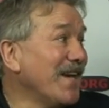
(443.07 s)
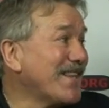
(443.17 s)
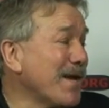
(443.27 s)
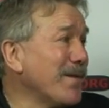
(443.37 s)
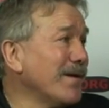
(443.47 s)
I
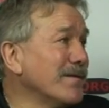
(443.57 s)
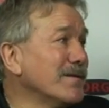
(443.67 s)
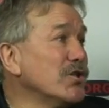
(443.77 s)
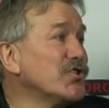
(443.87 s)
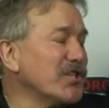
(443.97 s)
to jest
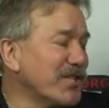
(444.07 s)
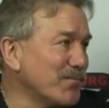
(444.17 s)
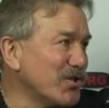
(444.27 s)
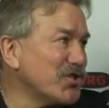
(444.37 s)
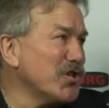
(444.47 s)
dobre.
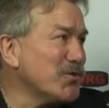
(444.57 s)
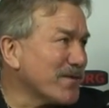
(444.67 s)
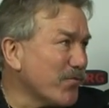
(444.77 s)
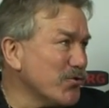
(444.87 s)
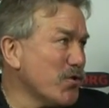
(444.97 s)
70
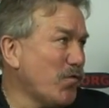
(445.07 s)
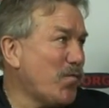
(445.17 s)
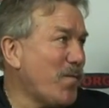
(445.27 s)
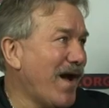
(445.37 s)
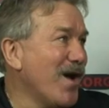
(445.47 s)

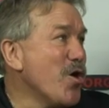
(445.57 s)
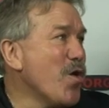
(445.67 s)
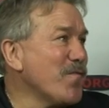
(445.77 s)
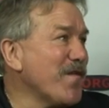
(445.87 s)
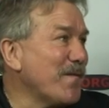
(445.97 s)
zawodników ma.
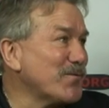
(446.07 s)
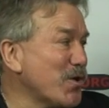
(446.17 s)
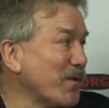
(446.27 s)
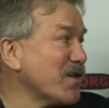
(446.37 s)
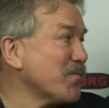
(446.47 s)
U mnie w
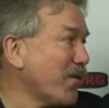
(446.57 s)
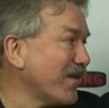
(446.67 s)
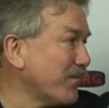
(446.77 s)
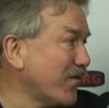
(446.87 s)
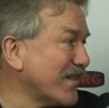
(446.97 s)
Wałbrzychu, ja też
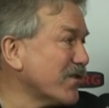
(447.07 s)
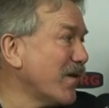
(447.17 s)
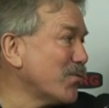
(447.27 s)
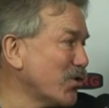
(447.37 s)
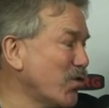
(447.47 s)
prowadzę w
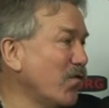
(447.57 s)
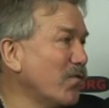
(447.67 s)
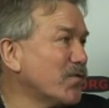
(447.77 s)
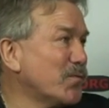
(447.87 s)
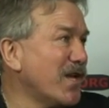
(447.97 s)

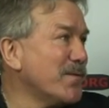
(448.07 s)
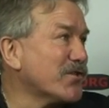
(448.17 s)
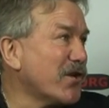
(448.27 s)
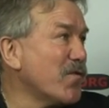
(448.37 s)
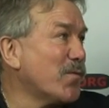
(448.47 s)
Wałbrzychu wspólnie
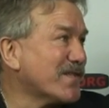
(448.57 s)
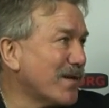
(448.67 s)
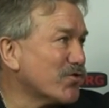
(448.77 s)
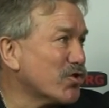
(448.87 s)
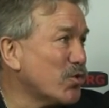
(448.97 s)
mieszkaniu pod
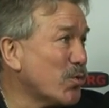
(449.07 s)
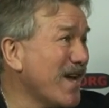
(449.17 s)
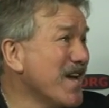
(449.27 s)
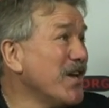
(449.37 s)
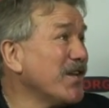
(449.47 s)
Zamcze
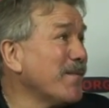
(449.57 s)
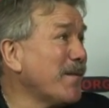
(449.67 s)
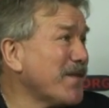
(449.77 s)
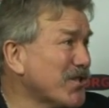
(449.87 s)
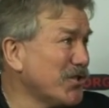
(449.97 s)
szkółkę i tam
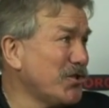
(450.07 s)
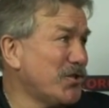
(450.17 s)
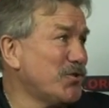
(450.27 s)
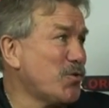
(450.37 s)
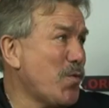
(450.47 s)
mam też
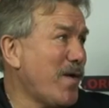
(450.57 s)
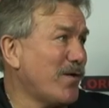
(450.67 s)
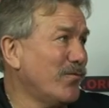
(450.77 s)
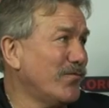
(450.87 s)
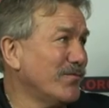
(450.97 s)
60
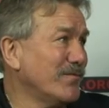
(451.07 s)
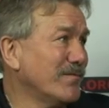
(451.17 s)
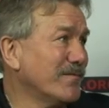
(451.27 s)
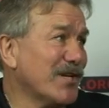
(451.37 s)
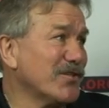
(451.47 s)
chłopaków.
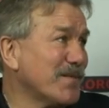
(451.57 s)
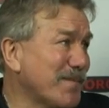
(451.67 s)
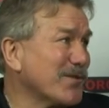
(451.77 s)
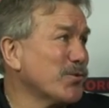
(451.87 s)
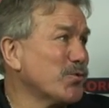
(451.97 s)
Także jest
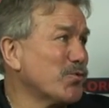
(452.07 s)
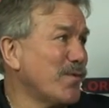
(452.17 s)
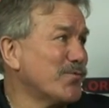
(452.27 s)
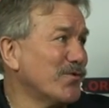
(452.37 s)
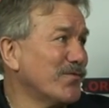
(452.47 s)
bardzo dużo
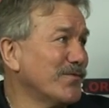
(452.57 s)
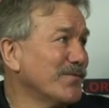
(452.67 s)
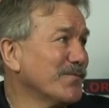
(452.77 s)
chłopców.